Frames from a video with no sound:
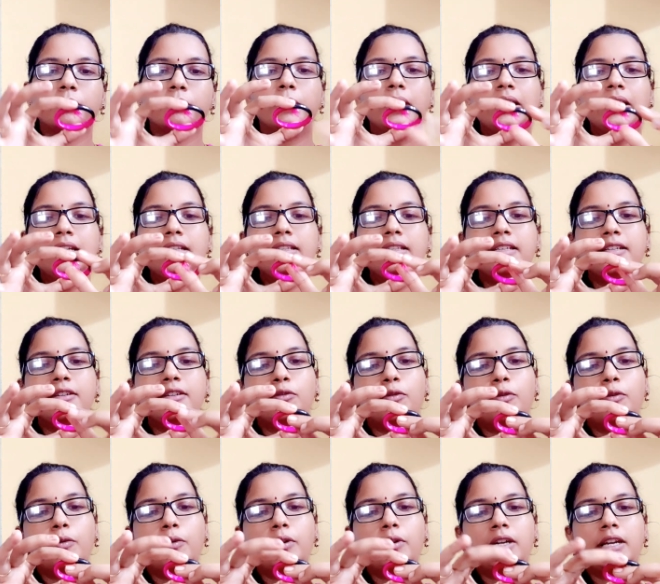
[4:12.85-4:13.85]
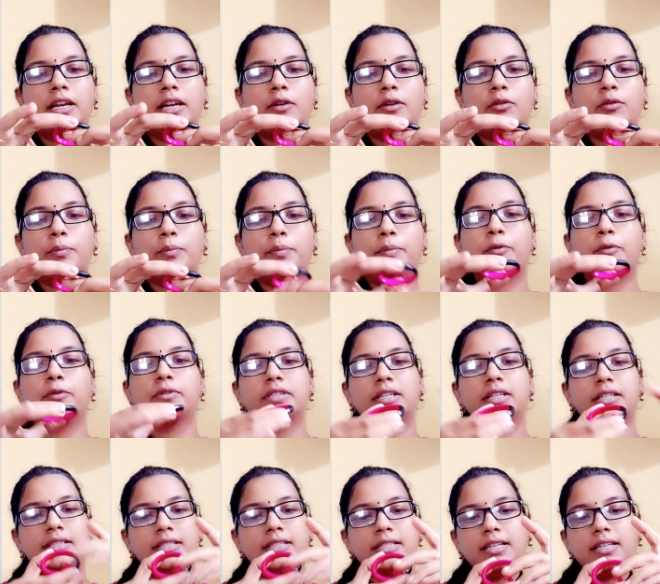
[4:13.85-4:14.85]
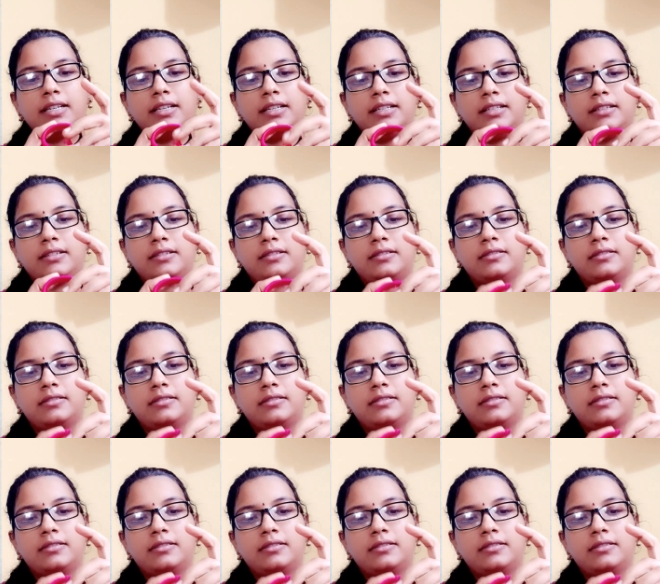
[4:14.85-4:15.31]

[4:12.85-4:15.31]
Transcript: మళ్ళీ దీన్ని ఇట్లా ఒకసారి తీయండి